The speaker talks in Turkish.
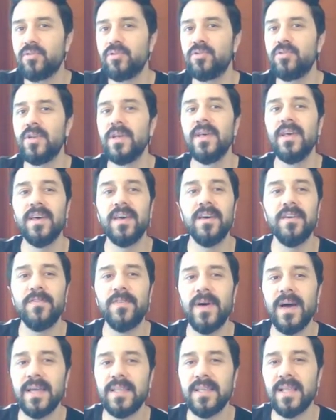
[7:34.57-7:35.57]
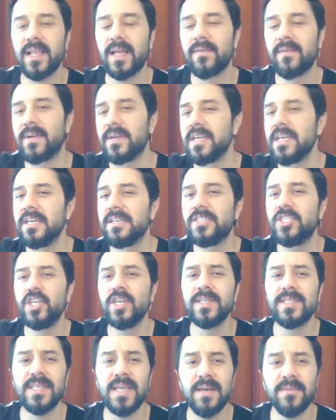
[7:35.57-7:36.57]
ne tür e, faydalar var.
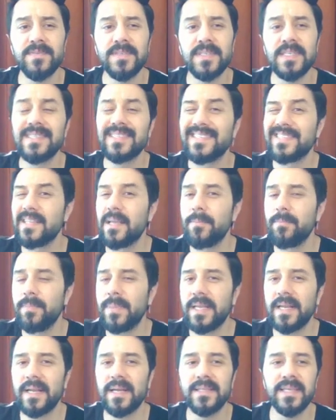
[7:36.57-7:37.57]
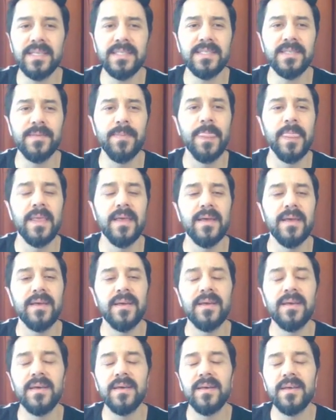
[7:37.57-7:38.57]
Cihaz hafızasından bir adet
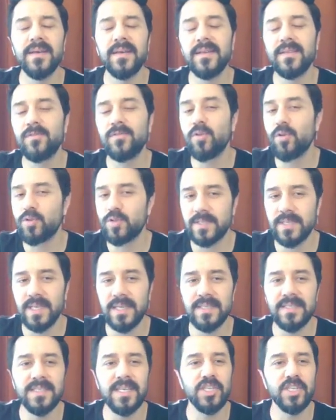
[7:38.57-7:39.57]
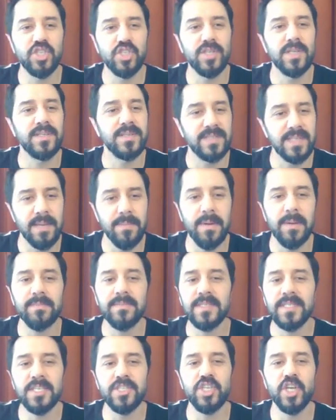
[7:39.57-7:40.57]
e, dosyayı seç dedi. Tamam
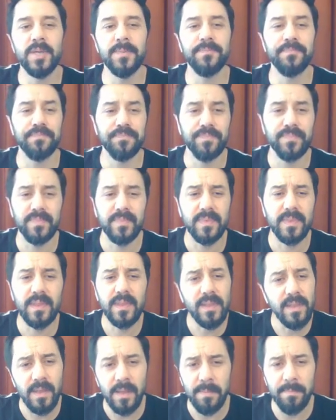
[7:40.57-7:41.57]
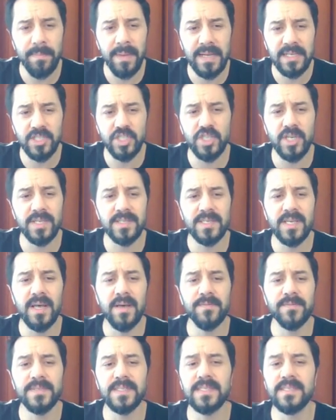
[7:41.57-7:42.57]
seçeyim. Ben cihaz
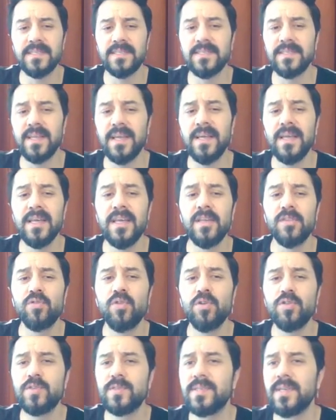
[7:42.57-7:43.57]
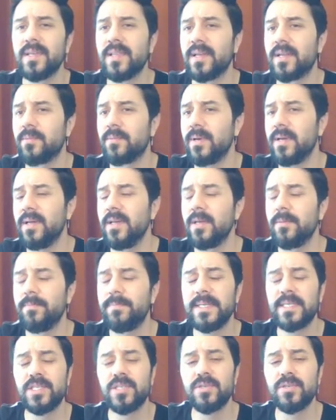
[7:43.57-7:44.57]
hafızasında dosyalarıma
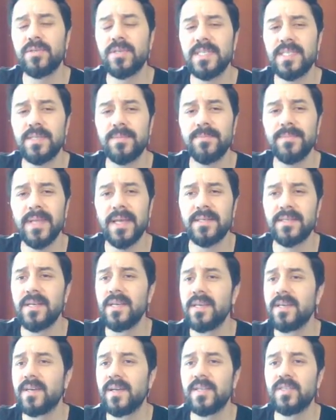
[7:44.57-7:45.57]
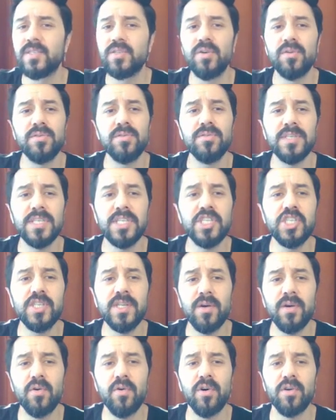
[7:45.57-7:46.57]
picture resimler klasörünün
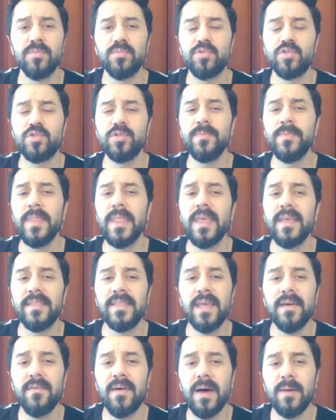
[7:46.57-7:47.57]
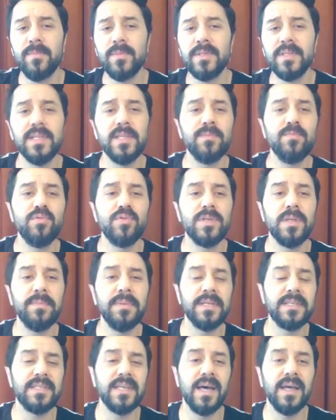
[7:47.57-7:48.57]
içine koymuştum. Devamında da burada
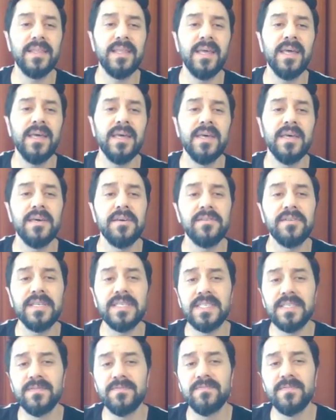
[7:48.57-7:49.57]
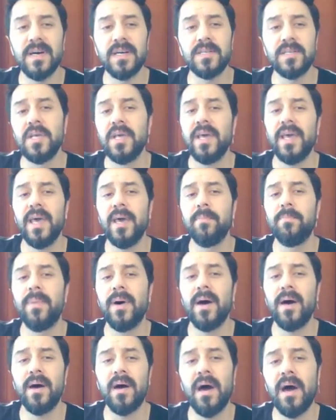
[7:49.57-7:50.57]
bir tane resim var.
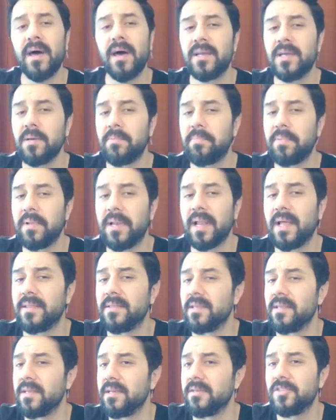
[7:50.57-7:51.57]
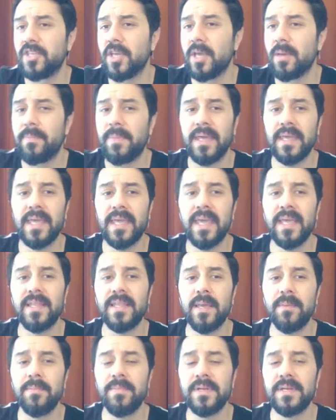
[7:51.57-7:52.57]
EBA arka plan JPG
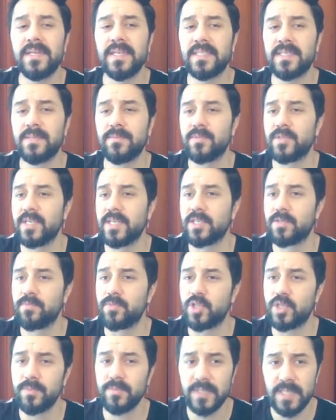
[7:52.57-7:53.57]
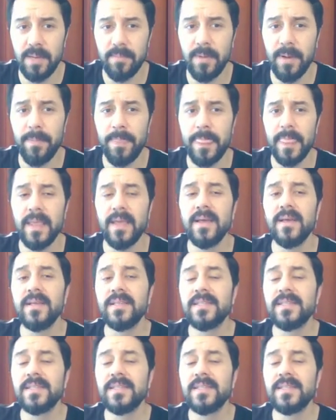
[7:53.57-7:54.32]
diye bir resim seçmişim. Tamam.